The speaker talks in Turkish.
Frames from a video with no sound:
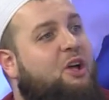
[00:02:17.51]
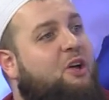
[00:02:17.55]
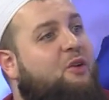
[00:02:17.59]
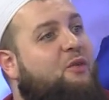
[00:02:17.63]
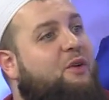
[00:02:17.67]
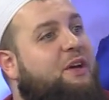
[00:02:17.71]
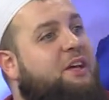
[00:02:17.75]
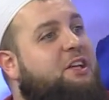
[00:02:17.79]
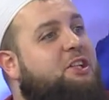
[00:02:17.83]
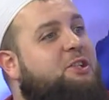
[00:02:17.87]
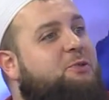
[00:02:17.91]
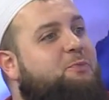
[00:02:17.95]

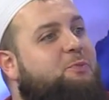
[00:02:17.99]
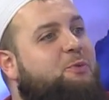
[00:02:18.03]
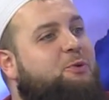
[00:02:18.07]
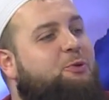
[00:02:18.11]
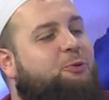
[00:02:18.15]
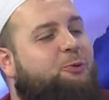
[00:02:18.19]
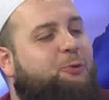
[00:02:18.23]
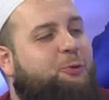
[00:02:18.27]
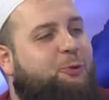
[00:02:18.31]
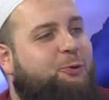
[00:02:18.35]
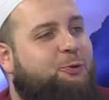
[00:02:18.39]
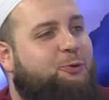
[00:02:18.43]
Ve
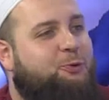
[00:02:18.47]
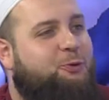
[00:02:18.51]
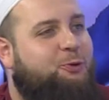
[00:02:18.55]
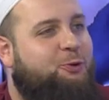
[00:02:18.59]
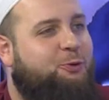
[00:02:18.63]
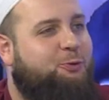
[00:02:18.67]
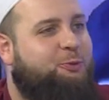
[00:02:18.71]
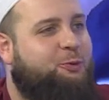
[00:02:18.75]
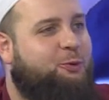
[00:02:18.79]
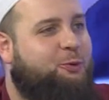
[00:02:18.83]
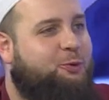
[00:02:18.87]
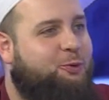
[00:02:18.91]
hiçbiri
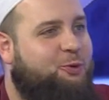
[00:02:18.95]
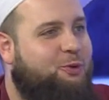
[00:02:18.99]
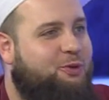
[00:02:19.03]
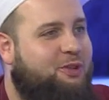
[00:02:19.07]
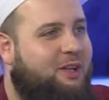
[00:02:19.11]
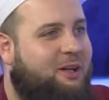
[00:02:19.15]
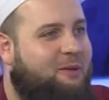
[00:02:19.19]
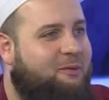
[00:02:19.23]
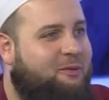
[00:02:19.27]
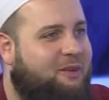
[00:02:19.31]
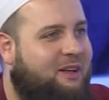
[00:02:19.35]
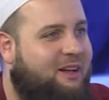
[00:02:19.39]
konuşulmuyor
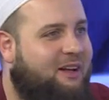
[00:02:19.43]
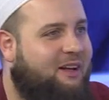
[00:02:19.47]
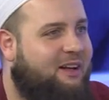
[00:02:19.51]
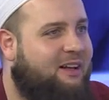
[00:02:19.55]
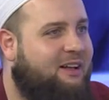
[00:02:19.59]
gündemde.